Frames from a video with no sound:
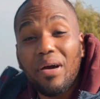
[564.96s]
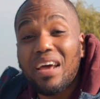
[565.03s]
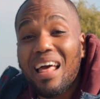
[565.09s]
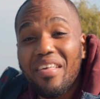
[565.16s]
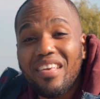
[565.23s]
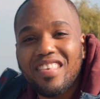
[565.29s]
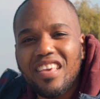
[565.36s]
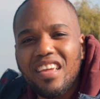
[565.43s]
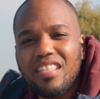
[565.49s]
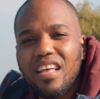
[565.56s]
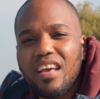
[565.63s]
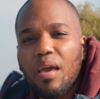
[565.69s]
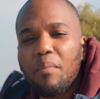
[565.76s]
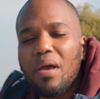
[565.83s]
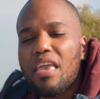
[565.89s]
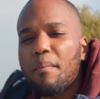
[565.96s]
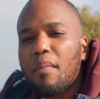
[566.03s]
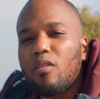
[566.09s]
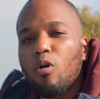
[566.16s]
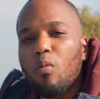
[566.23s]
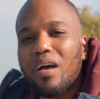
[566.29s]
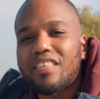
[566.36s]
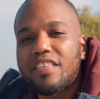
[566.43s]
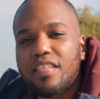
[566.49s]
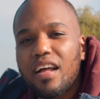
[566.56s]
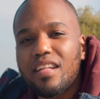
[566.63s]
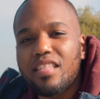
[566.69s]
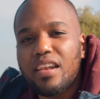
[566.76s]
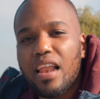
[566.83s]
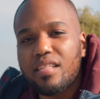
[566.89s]
para decirte que me ha llamado
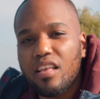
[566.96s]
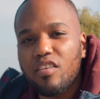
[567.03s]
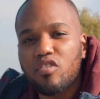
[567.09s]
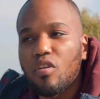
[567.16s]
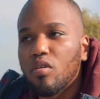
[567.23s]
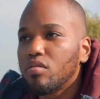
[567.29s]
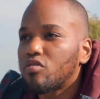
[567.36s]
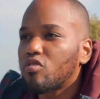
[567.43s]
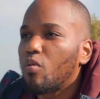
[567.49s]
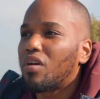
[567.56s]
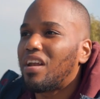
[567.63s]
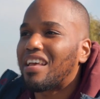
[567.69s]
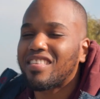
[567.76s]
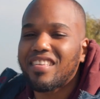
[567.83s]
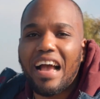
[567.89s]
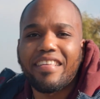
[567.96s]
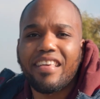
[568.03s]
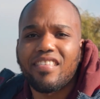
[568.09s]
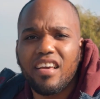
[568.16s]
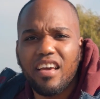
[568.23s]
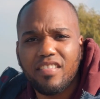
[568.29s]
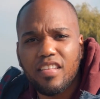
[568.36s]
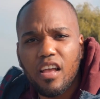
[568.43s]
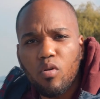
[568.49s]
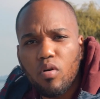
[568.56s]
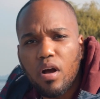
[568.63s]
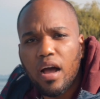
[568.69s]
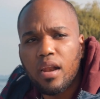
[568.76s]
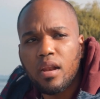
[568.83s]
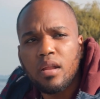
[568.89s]
bastante la atención sobre las casas en este
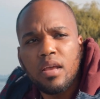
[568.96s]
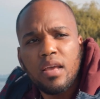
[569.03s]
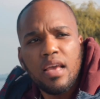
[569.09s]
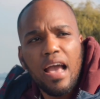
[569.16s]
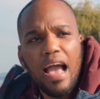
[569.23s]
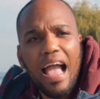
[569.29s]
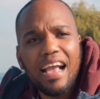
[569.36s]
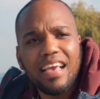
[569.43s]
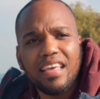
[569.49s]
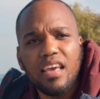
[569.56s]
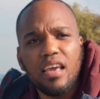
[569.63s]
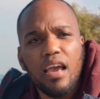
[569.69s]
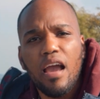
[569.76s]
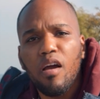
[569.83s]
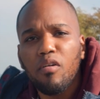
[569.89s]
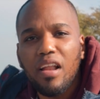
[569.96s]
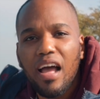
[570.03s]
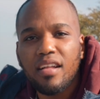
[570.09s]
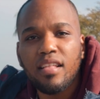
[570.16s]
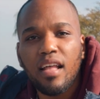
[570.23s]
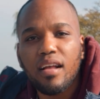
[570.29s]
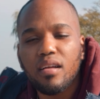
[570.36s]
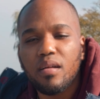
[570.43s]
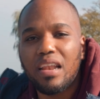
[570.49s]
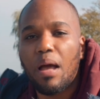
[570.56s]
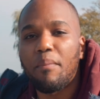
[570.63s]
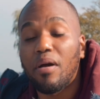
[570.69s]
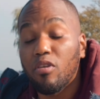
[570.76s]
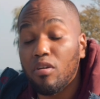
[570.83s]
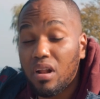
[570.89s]
lugar. Aquí en Holanda
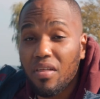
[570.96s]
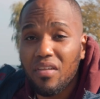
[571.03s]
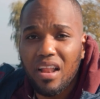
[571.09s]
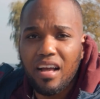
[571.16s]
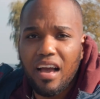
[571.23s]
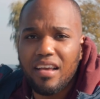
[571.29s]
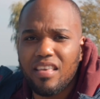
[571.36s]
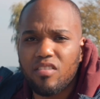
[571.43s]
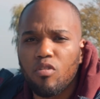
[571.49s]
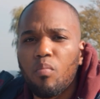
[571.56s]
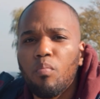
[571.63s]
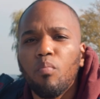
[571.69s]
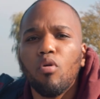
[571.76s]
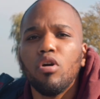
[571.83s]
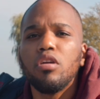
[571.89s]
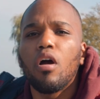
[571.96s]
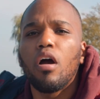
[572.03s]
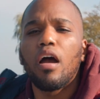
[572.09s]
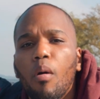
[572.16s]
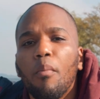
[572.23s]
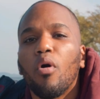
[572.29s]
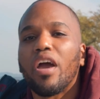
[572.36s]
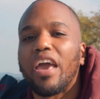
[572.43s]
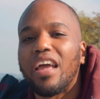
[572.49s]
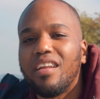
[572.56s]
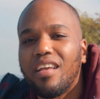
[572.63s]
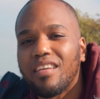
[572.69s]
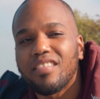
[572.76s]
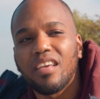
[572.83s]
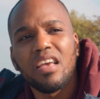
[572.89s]
la mayoría de las casas son muy
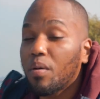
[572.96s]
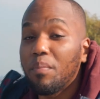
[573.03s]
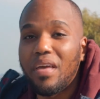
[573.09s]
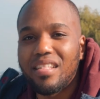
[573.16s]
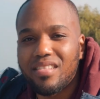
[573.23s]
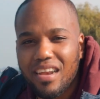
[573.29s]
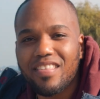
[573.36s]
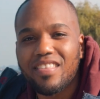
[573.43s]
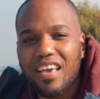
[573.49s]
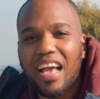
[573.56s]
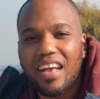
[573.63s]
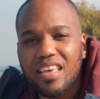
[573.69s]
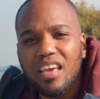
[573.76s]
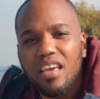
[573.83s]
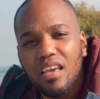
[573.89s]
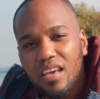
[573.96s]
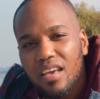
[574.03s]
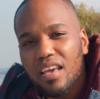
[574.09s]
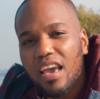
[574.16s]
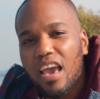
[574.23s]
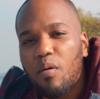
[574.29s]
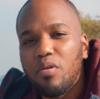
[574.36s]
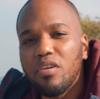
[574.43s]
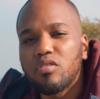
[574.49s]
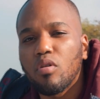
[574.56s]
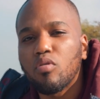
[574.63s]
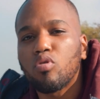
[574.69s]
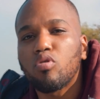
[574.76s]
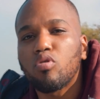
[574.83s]
homogéneas, mientras que aquí he visto